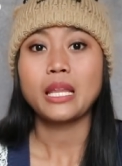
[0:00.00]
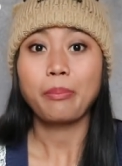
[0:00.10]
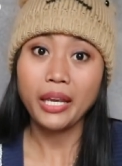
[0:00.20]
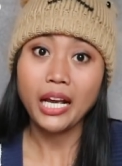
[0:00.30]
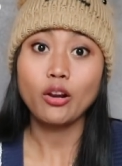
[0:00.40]

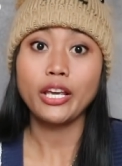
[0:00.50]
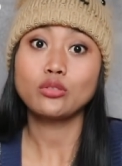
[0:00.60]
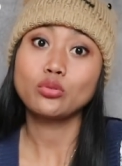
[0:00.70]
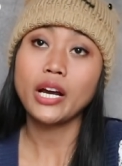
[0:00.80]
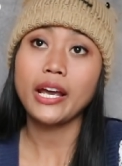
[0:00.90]
tapi kalau
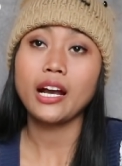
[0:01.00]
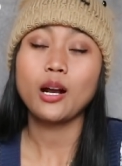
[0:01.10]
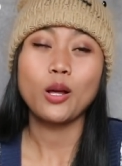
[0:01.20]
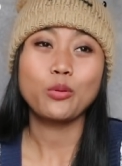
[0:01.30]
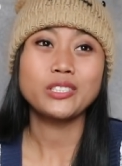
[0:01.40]
yang suka ya
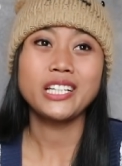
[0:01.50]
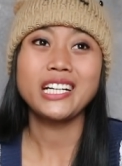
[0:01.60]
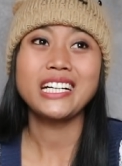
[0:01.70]
kalau aku sih